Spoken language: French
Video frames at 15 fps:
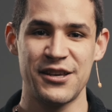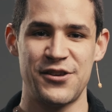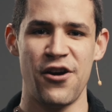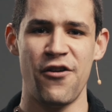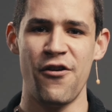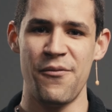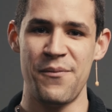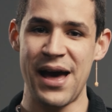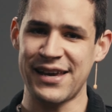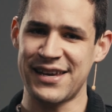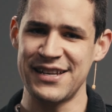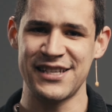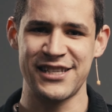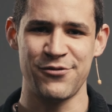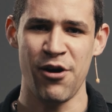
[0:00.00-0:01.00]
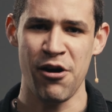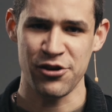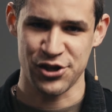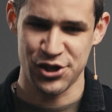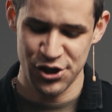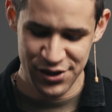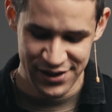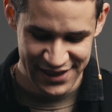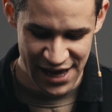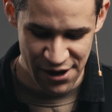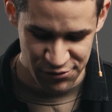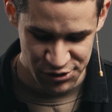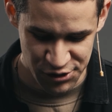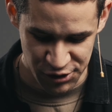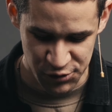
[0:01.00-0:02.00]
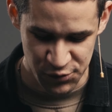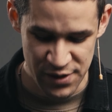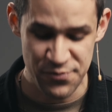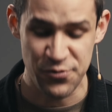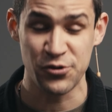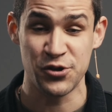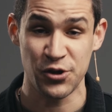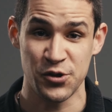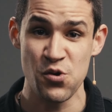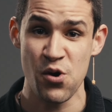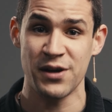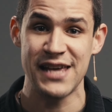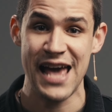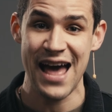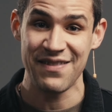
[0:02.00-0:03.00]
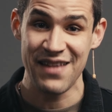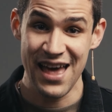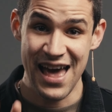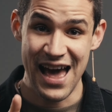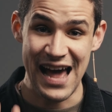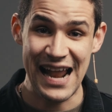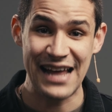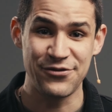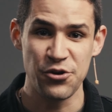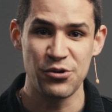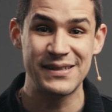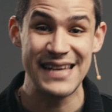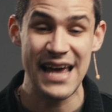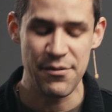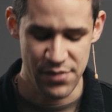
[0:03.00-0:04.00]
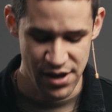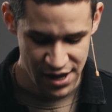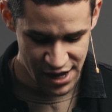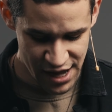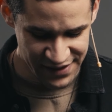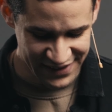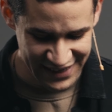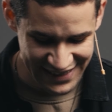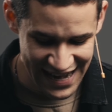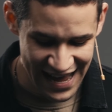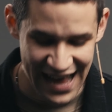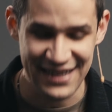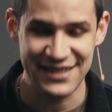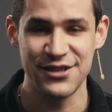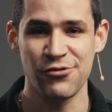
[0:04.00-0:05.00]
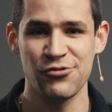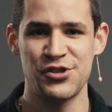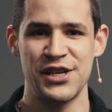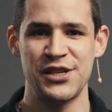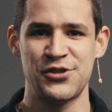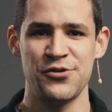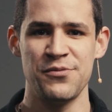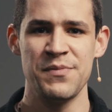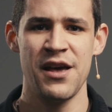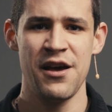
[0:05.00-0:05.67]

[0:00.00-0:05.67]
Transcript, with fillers: qui ont marqué l'histoire jusqu'à aujourd'hui. Pour aujourd'hui, on regarde à la deuxième euh, déclaration de Jésus.